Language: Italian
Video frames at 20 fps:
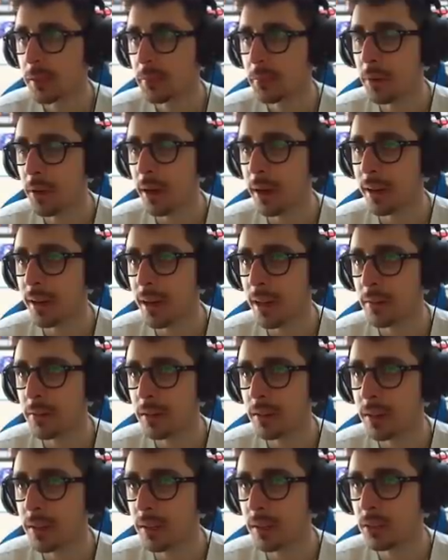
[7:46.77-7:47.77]
fare la
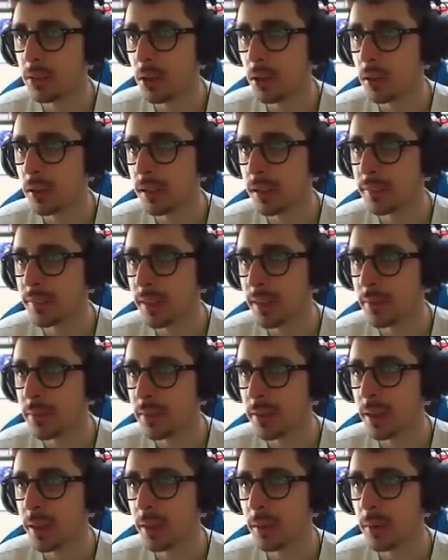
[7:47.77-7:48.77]
finta tonta Fare
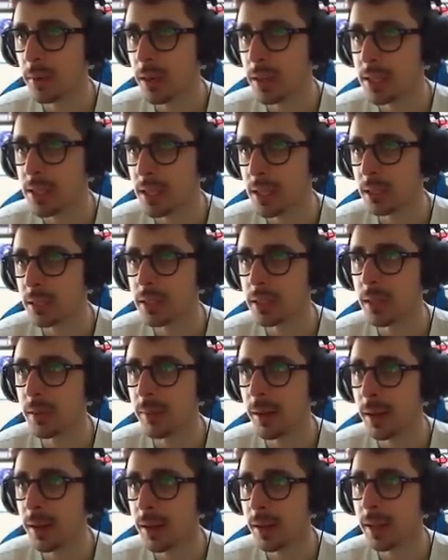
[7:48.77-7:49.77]
finta che quella sia la nostra
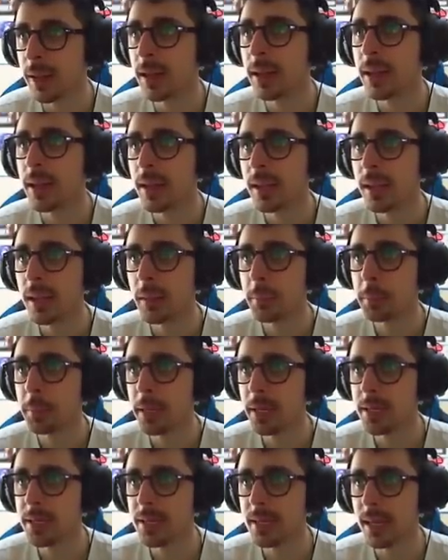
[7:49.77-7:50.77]
macchina E
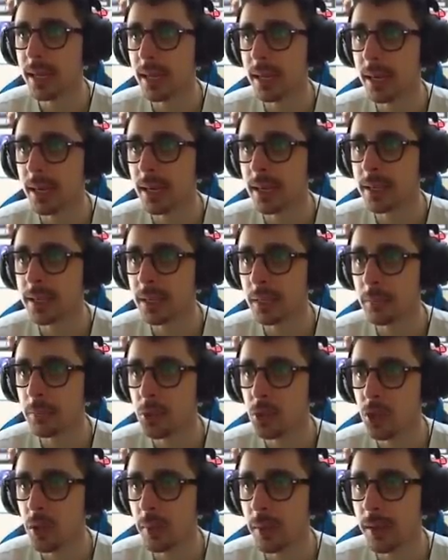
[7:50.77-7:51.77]
piazzarne
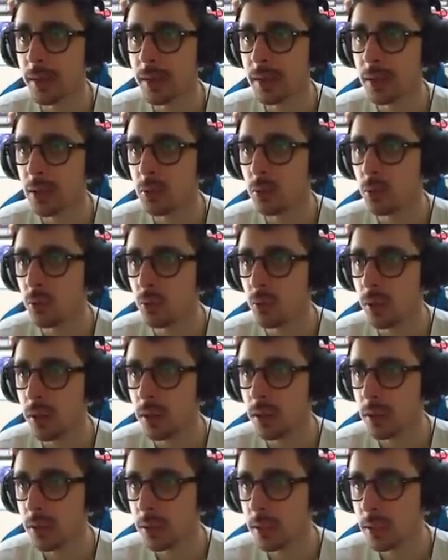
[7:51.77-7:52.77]
semplicemente
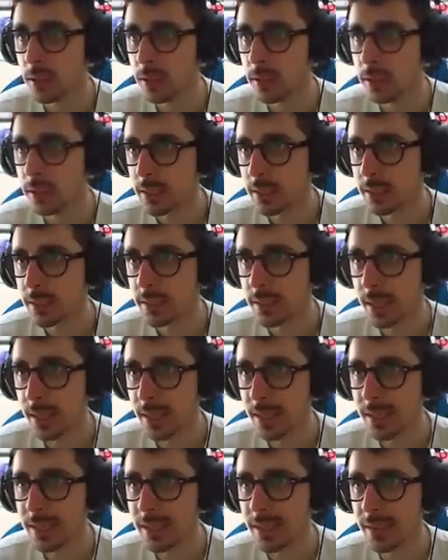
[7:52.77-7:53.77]
una
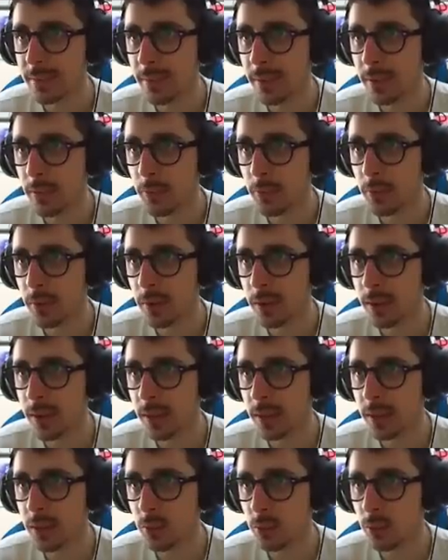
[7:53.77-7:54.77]
Senza far
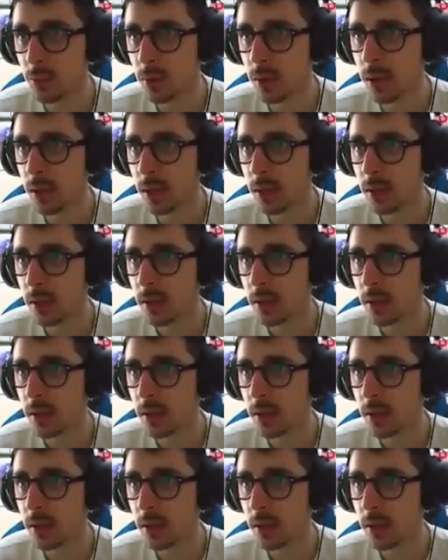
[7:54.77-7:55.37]
finta di nulla